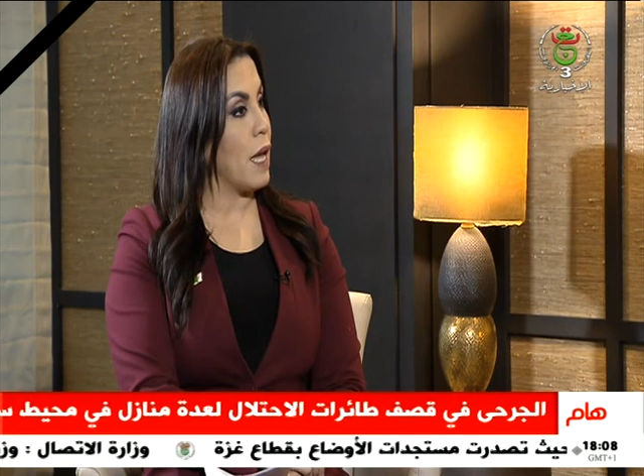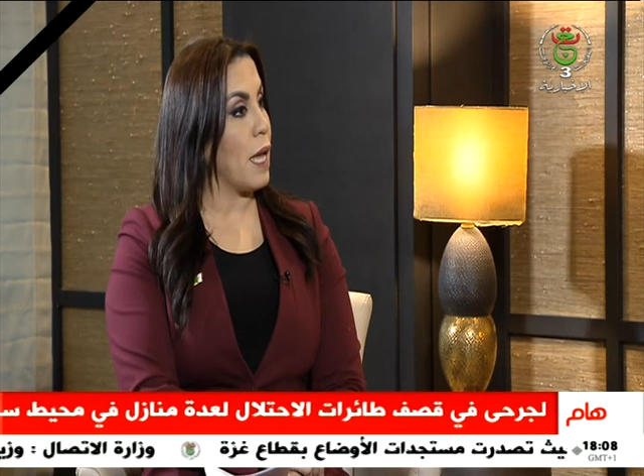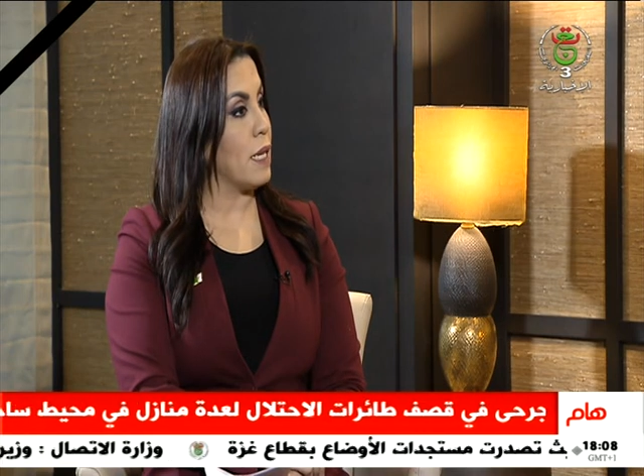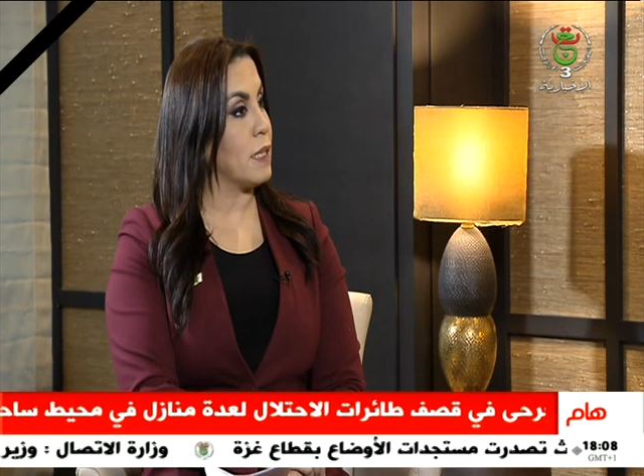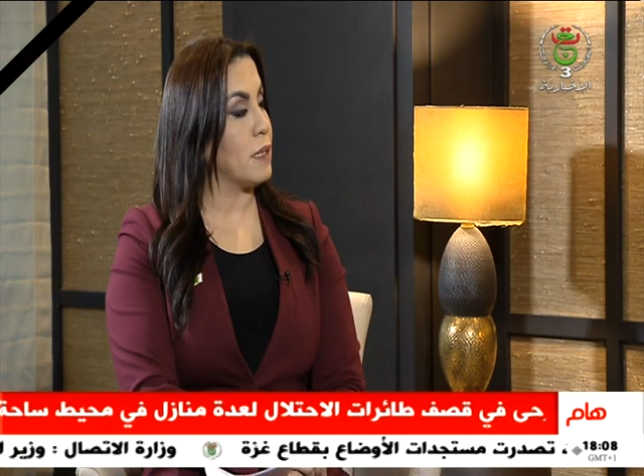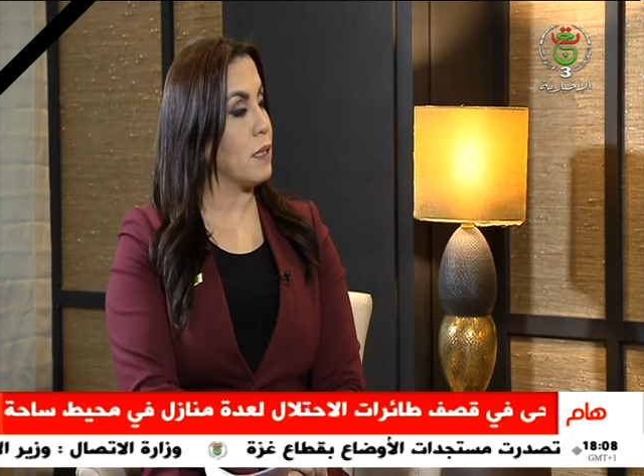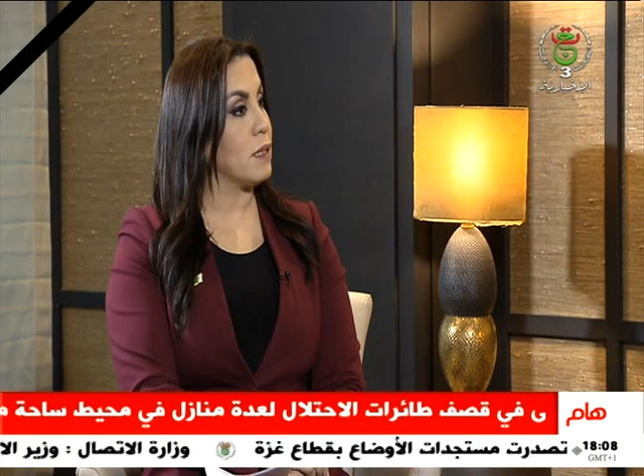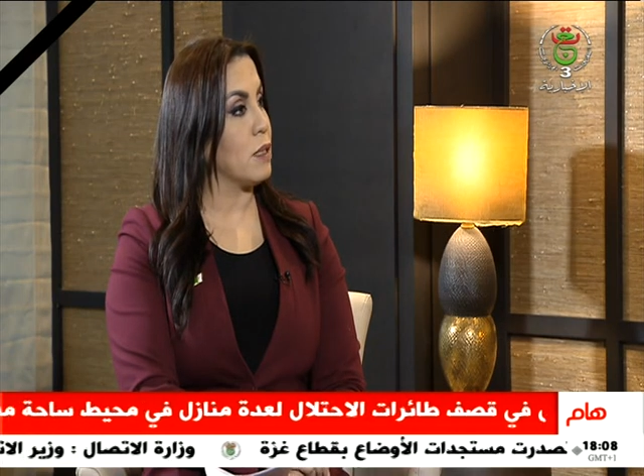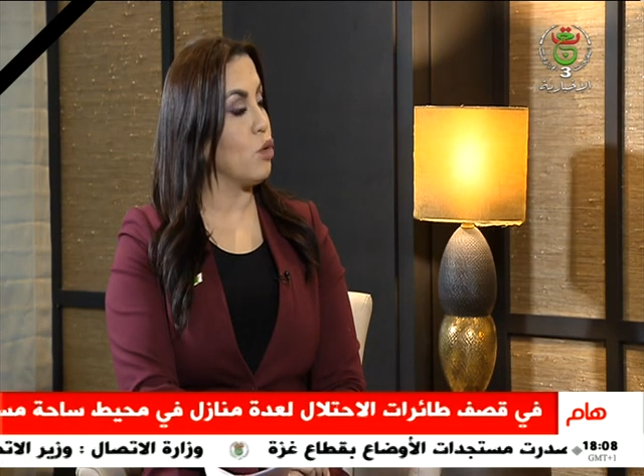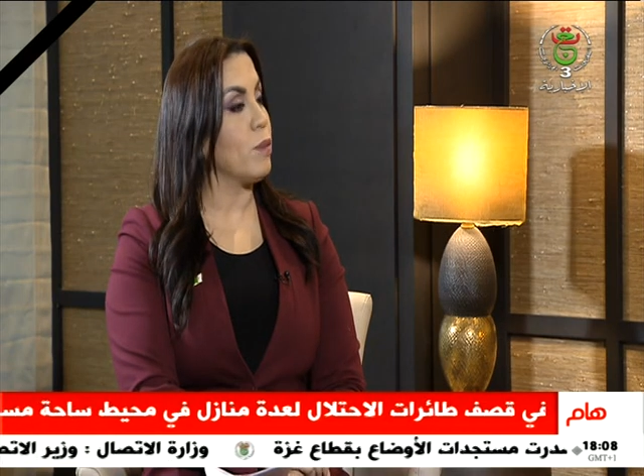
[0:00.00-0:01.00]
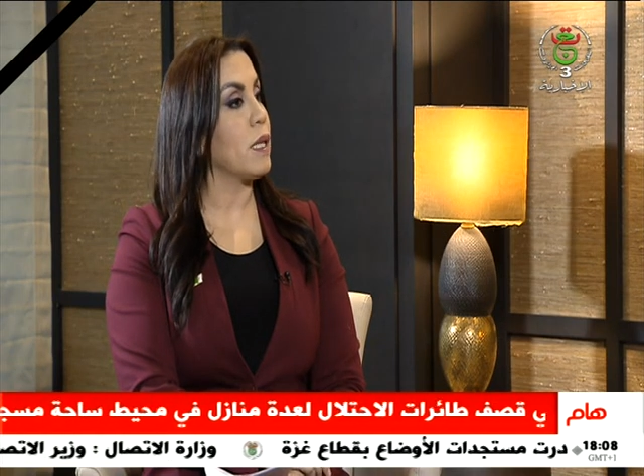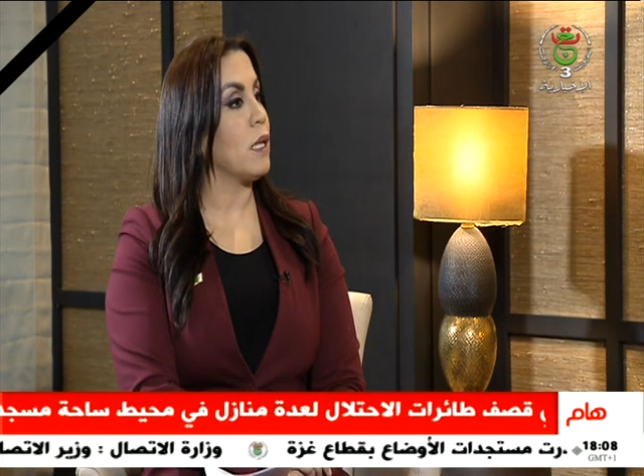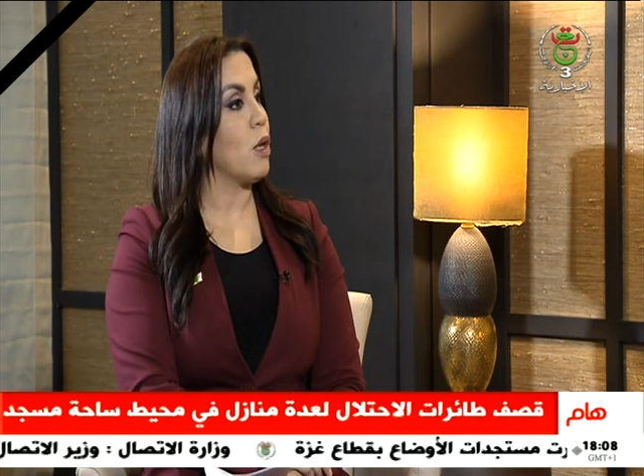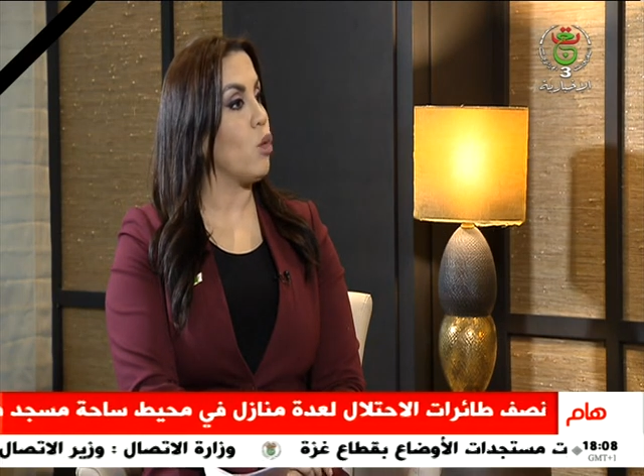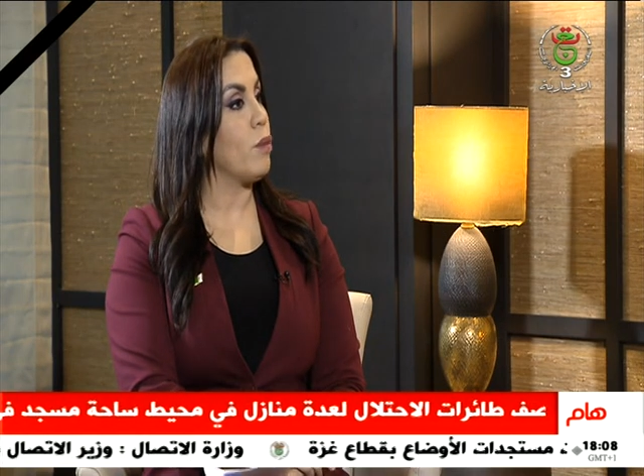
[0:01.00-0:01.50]
التي آه، يمكن
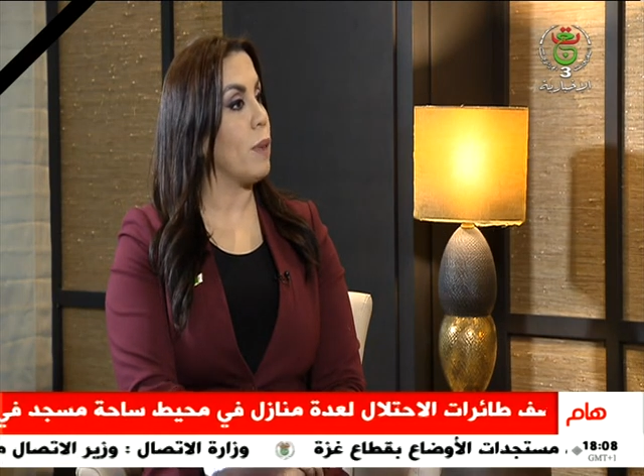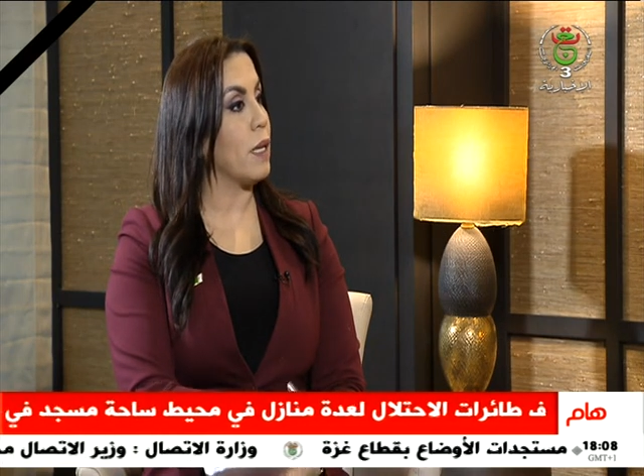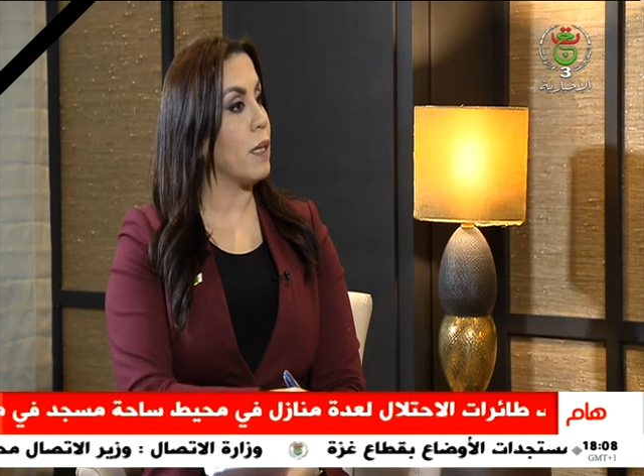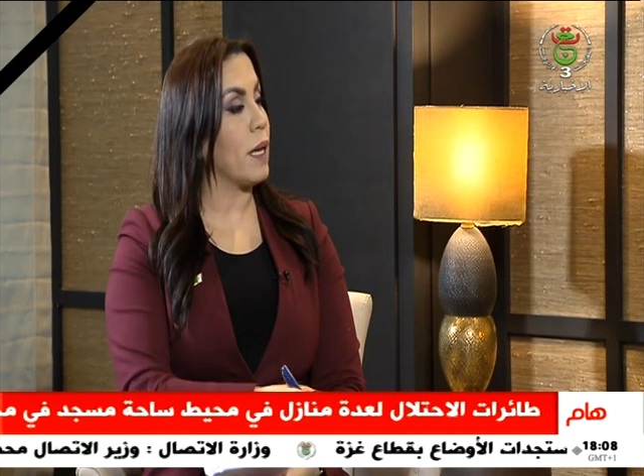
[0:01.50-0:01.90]
أن نقول بأن